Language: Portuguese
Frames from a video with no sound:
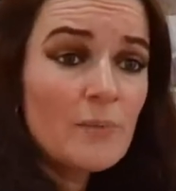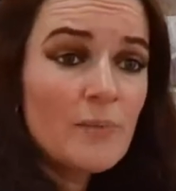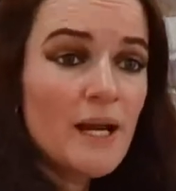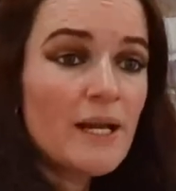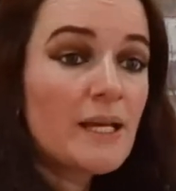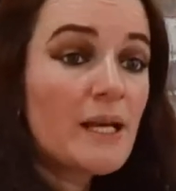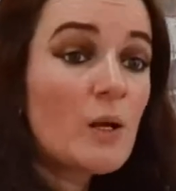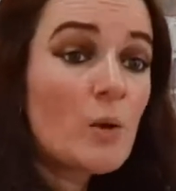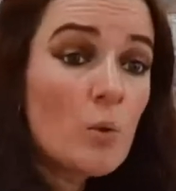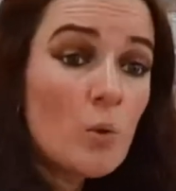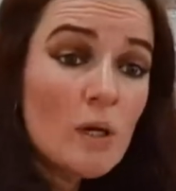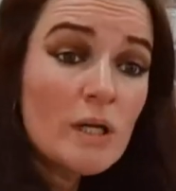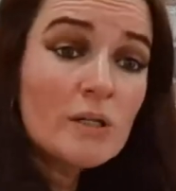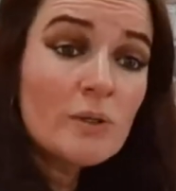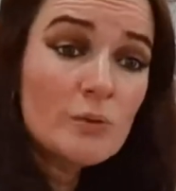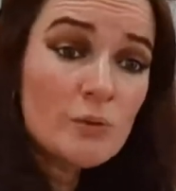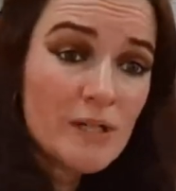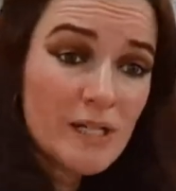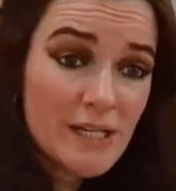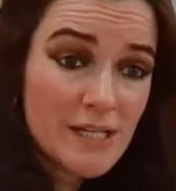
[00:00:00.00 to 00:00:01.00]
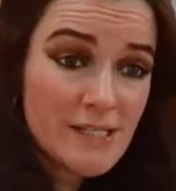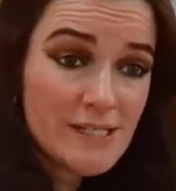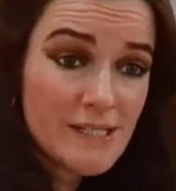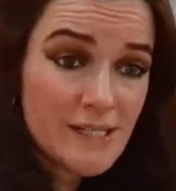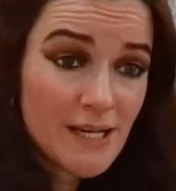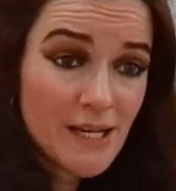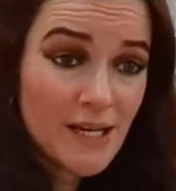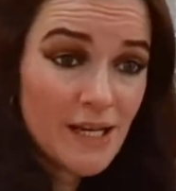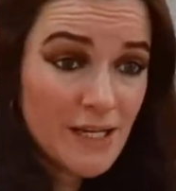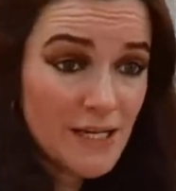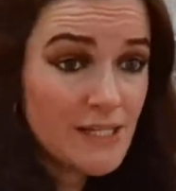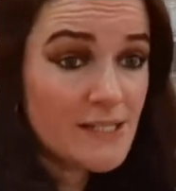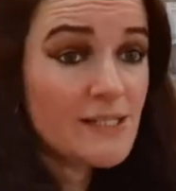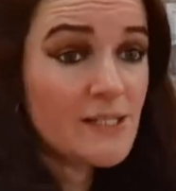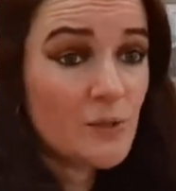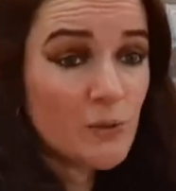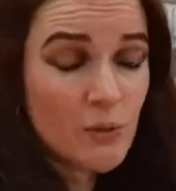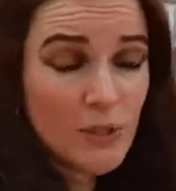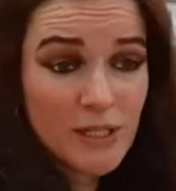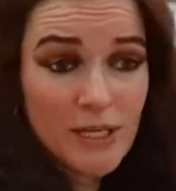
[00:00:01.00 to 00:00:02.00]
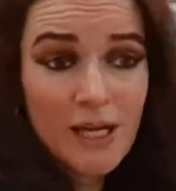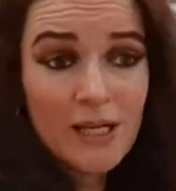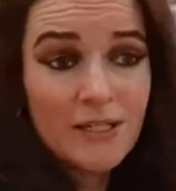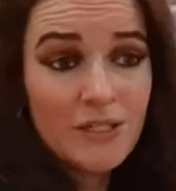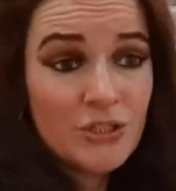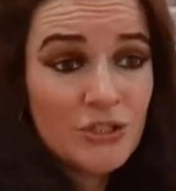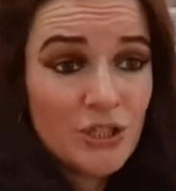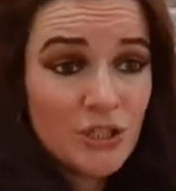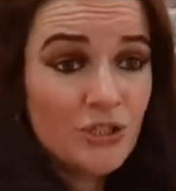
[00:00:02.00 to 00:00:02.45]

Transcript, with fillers: para que quando crescerem e se tornarem